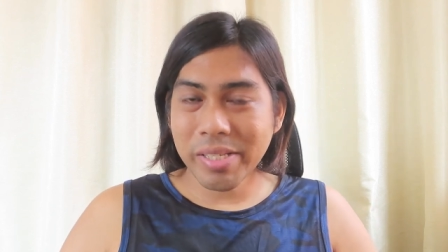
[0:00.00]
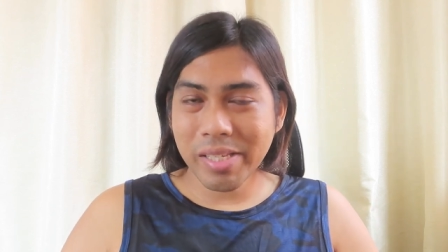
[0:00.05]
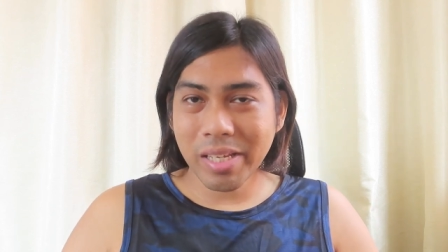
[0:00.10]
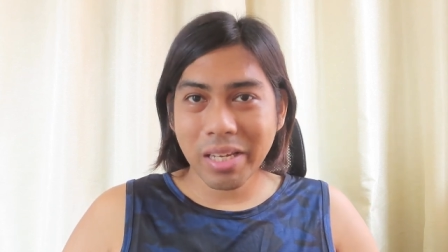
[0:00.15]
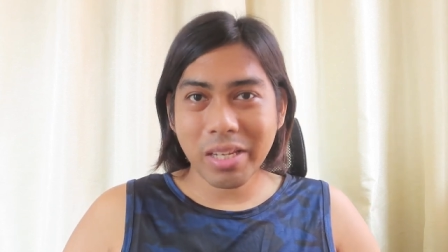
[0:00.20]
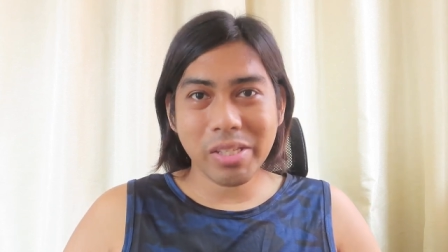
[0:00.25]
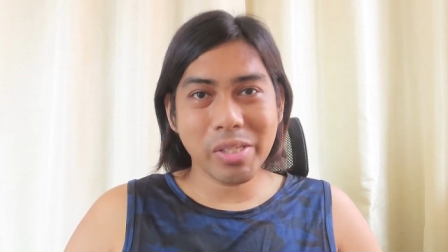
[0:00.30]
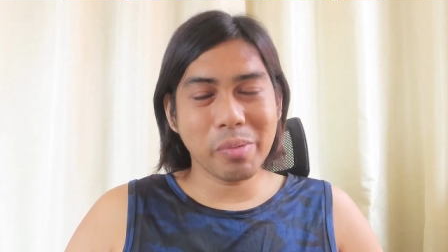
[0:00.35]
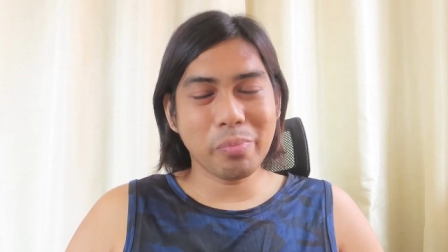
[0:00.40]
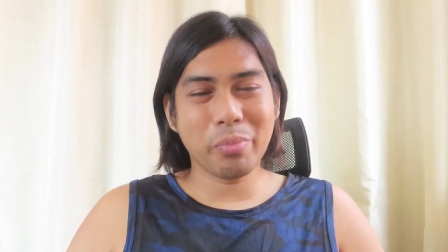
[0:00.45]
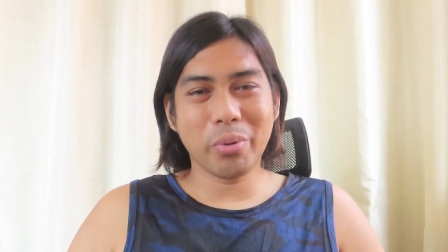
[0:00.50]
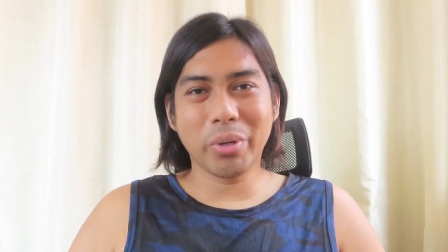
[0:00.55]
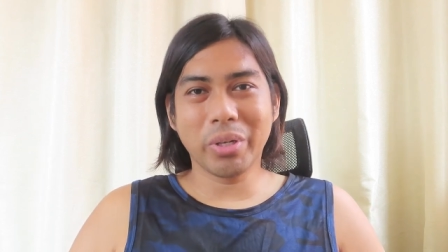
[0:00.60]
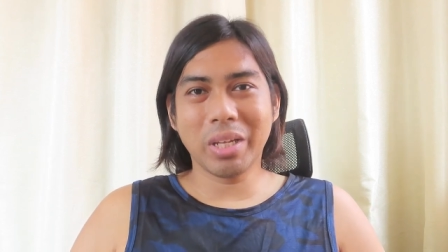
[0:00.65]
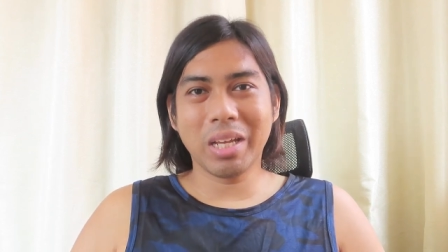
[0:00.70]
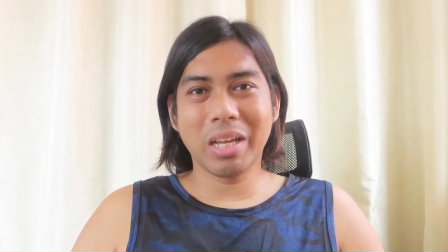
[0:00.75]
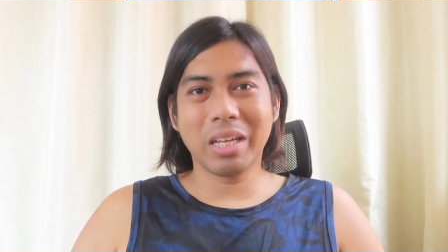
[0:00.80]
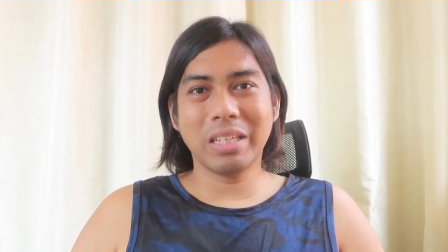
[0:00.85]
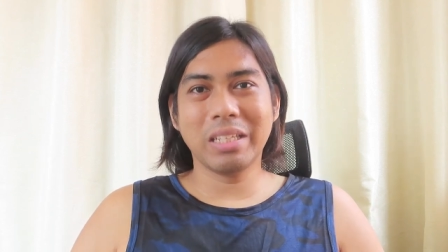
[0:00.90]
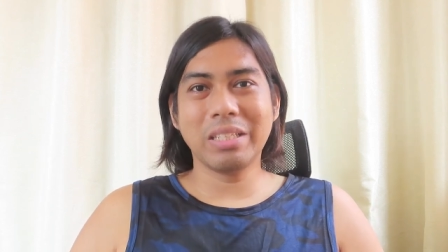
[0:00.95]
sana
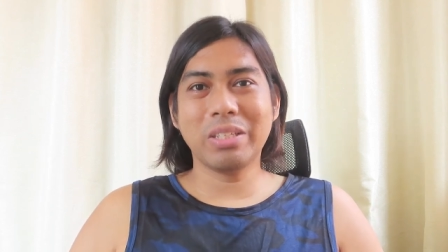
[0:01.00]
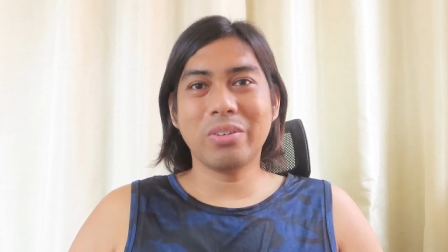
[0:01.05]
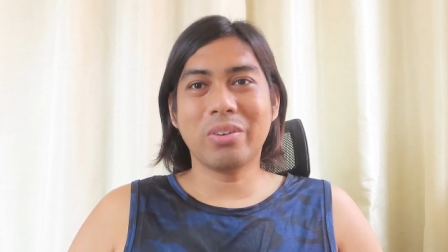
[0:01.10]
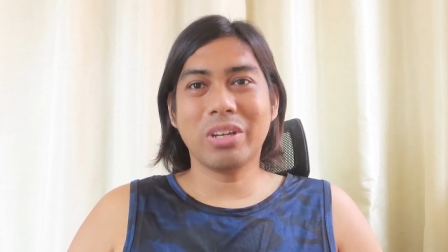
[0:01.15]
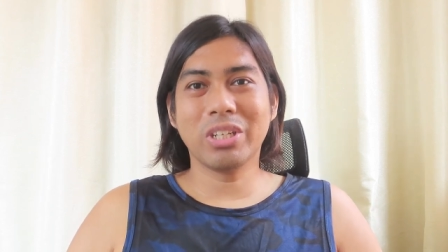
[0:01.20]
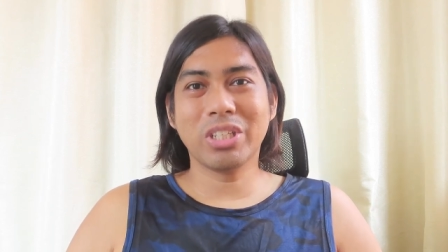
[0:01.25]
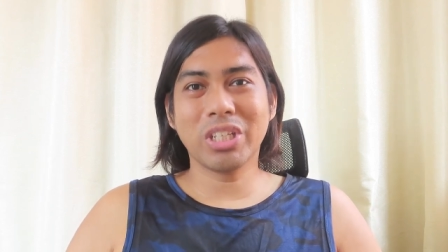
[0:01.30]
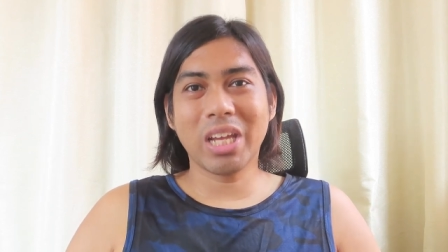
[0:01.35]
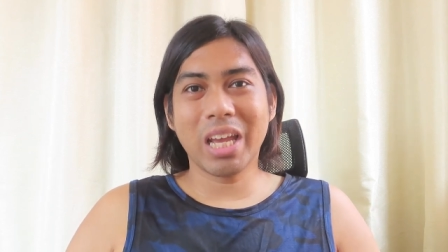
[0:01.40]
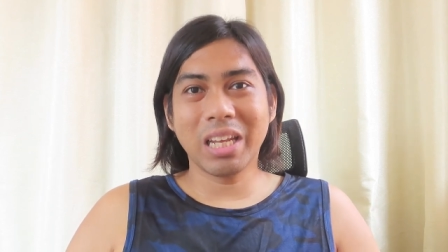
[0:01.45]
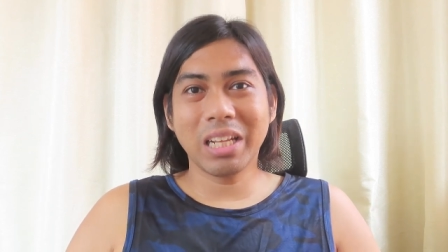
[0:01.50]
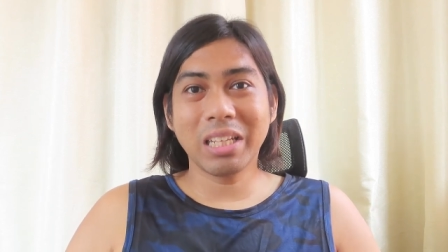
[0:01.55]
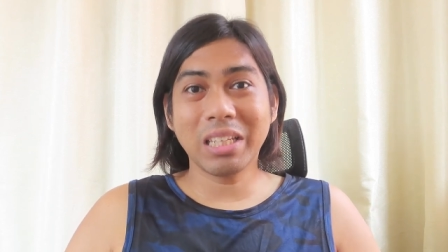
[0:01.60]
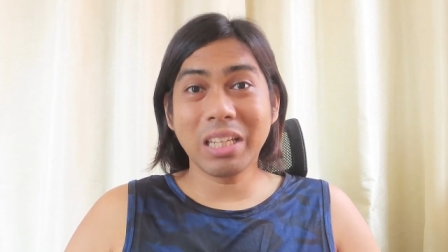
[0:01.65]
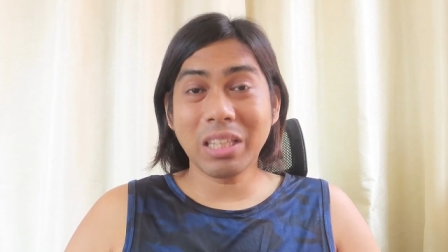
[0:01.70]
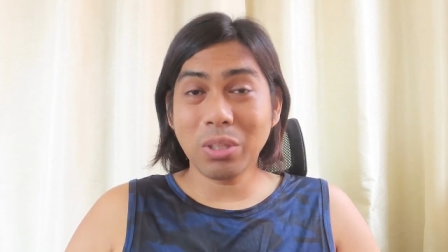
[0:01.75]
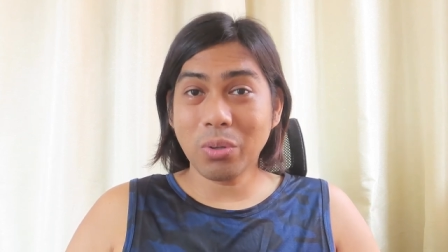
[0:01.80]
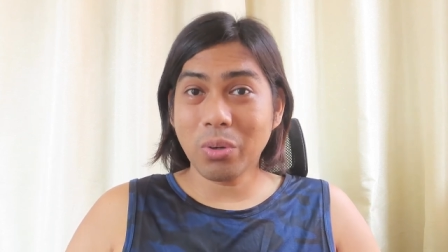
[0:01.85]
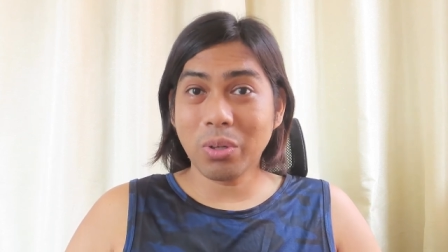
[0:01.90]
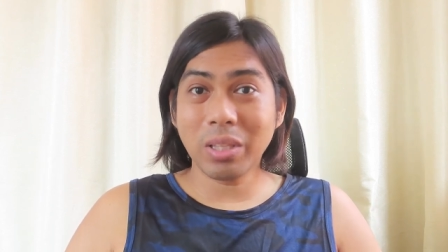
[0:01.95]
supportahan ninyo ang channel
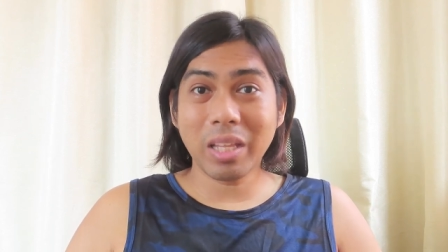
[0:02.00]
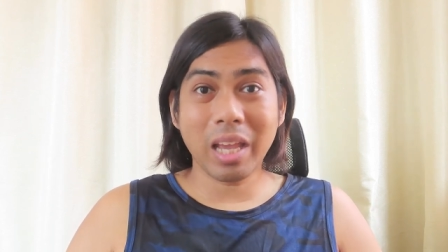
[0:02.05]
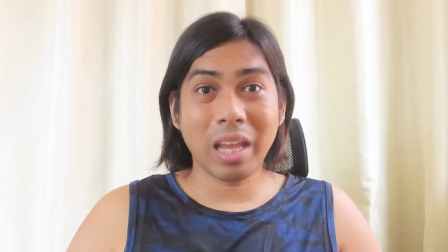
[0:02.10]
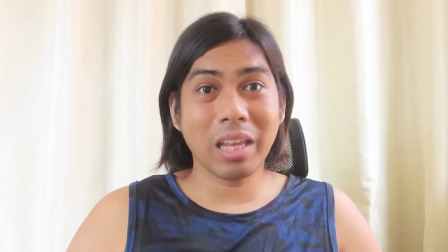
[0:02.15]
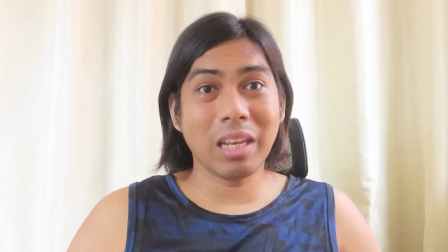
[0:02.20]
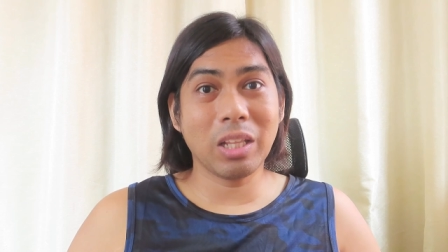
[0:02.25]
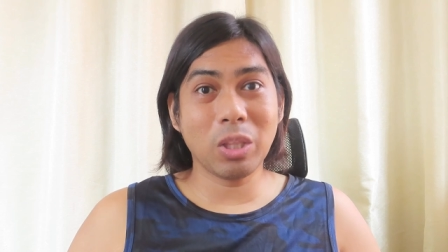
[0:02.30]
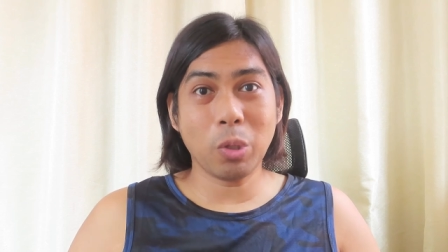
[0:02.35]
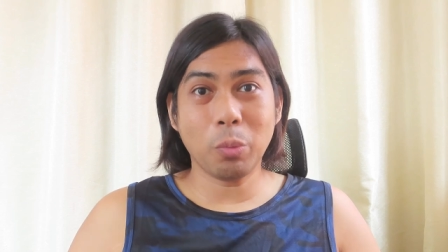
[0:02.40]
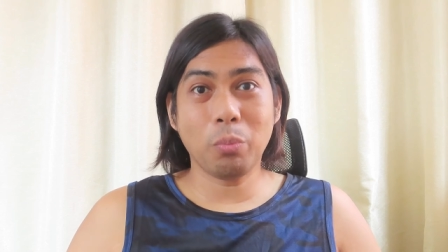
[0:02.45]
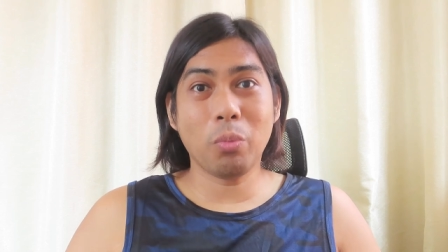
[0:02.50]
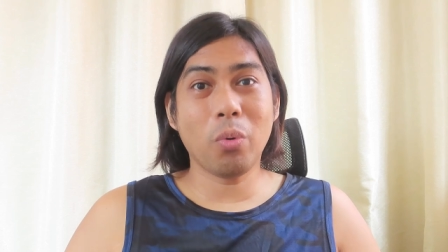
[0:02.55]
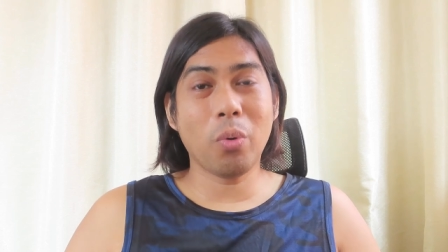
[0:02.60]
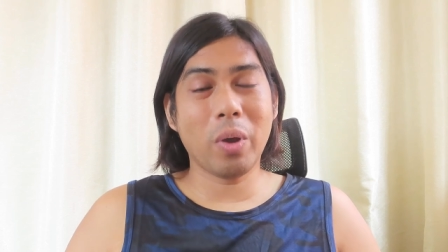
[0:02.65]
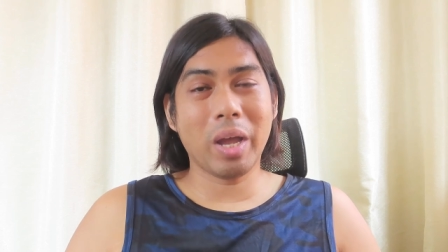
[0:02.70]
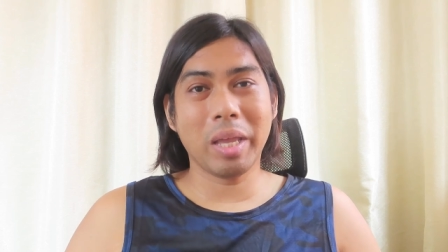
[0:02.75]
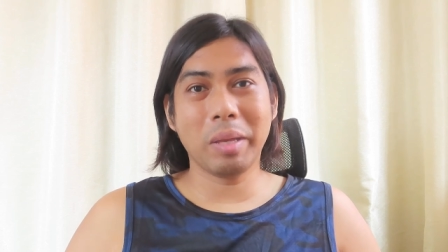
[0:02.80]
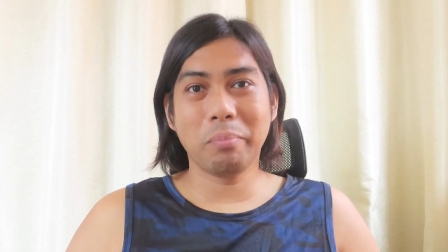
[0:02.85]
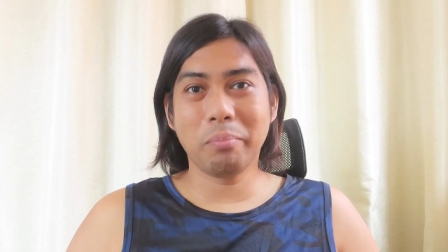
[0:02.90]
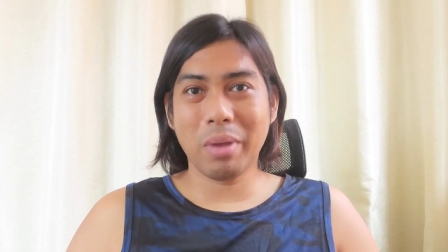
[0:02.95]
na to dahil ito po
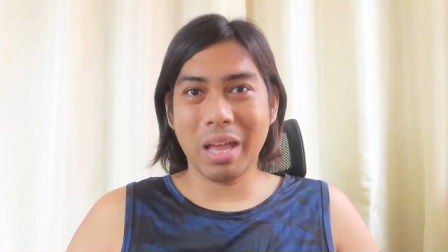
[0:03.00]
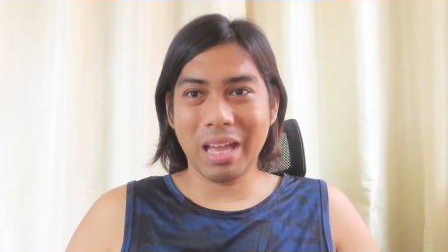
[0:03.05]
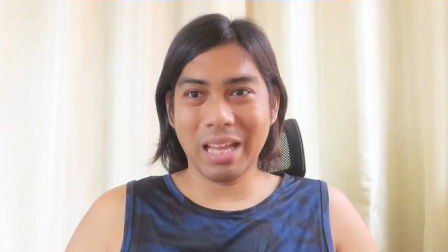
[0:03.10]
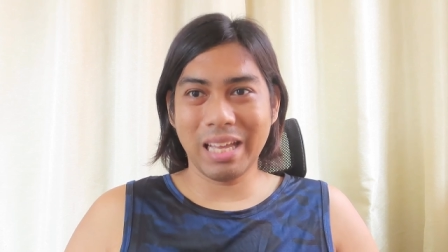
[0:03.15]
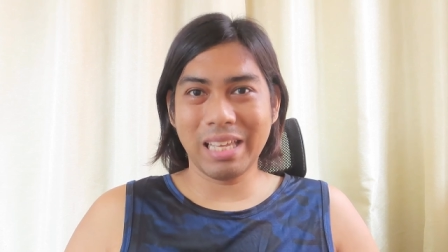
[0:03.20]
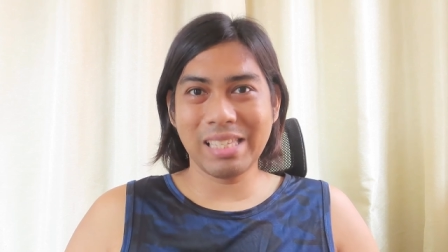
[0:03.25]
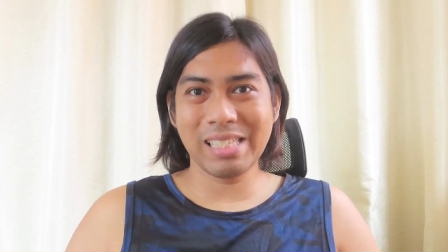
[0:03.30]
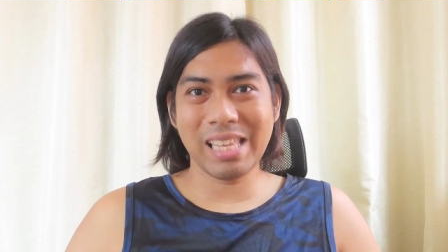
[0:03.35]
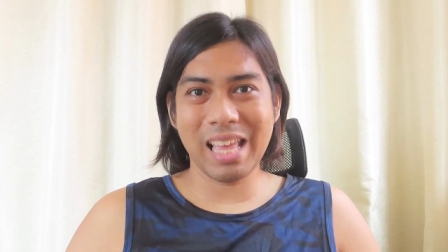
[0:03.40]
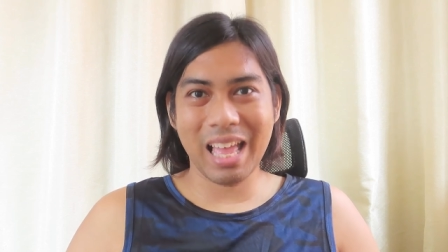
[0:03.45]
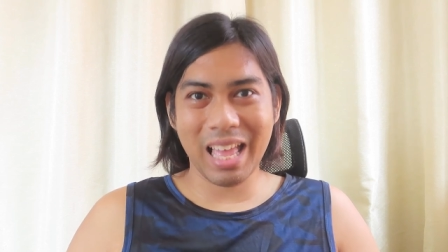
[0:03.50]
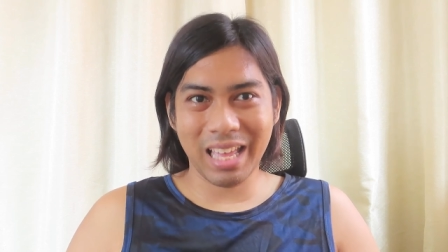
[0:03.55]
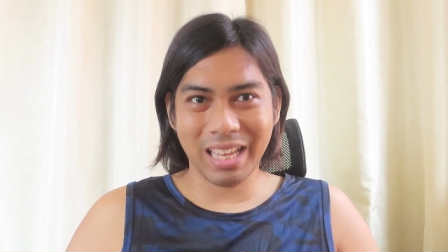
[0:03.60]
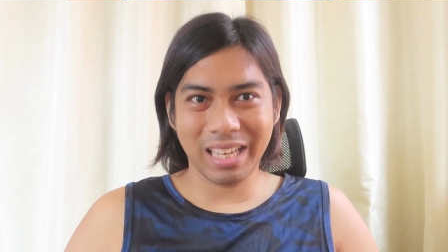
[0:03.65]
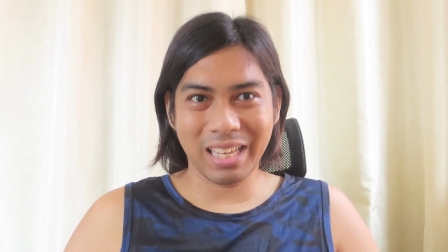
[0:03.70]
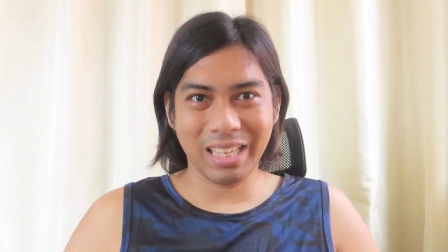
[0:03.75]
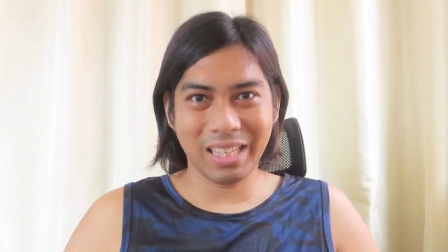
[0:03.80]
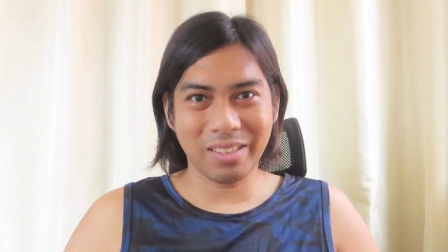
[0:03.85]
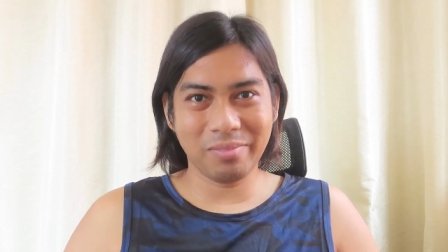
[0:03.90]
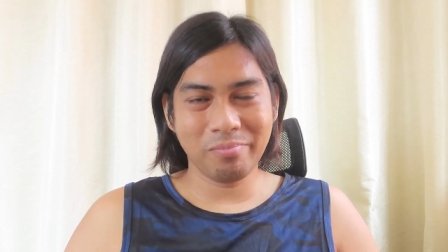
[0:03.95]
ay para sa
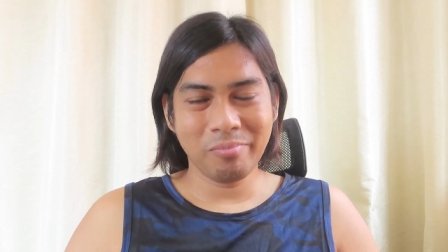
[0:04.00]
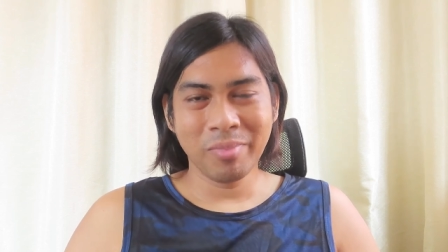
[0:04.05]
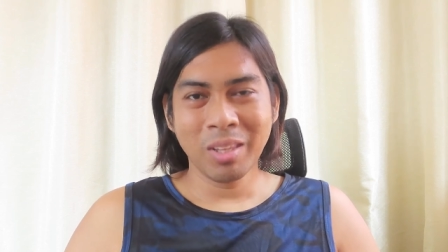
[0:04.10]
akin.